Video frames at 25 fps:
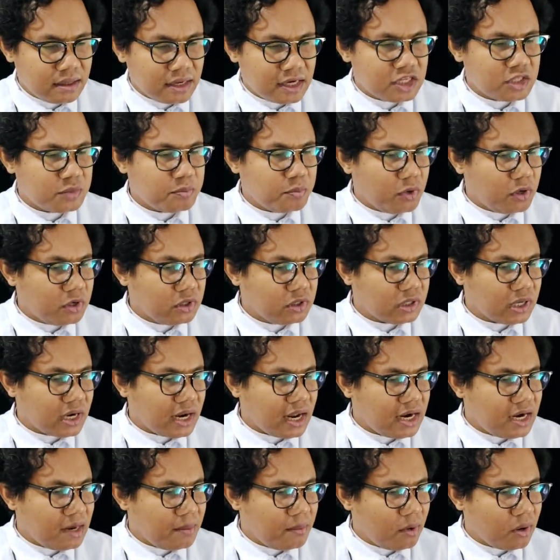respon
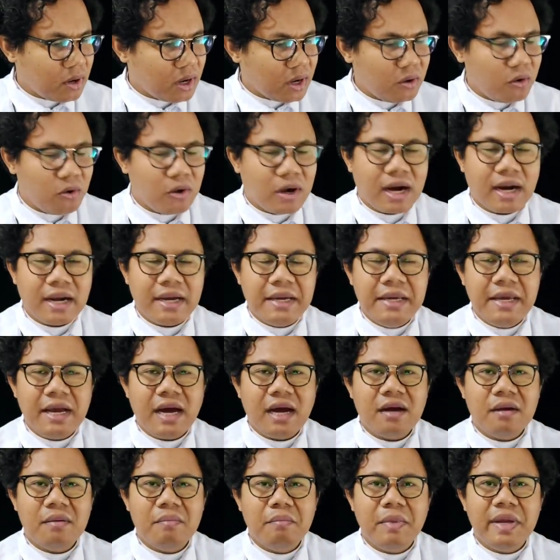terhadap orang-orang
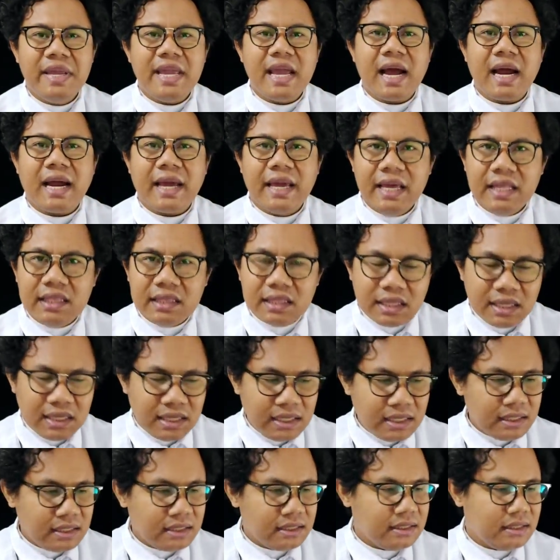yang
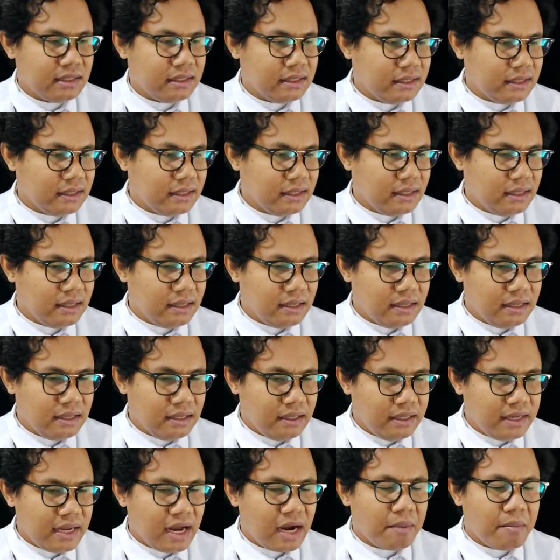menyakiti,
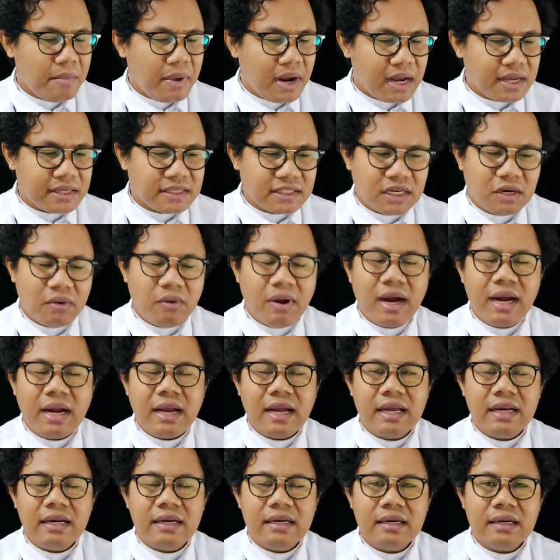yang
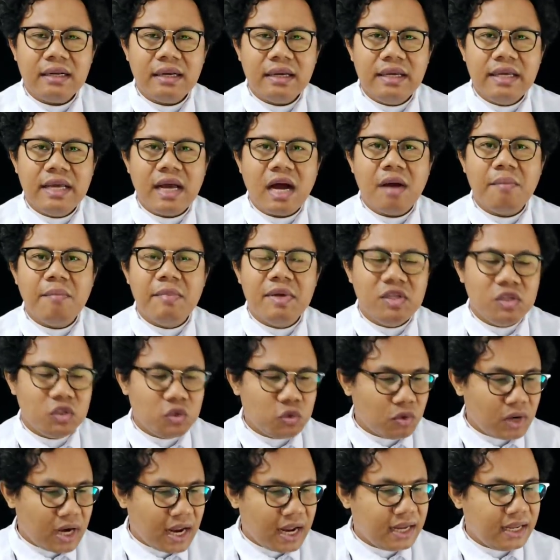mengecewakan, yang
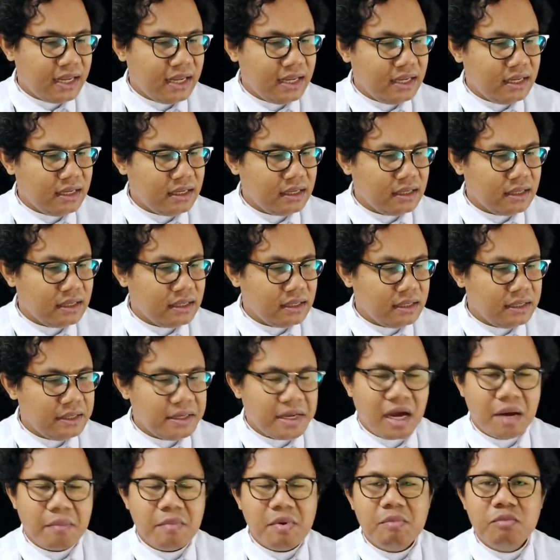mencurangi,
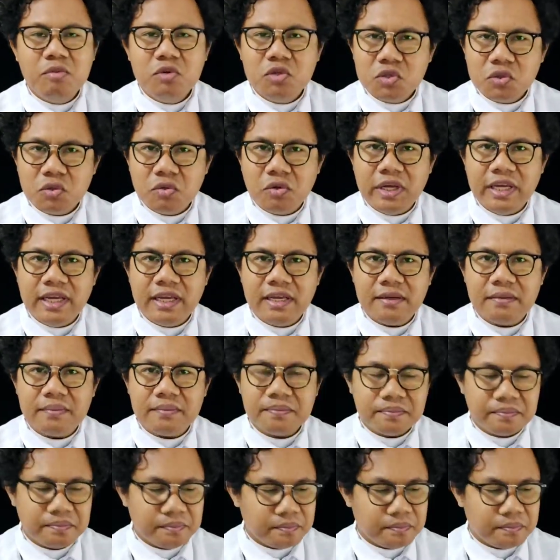yang memusuhi.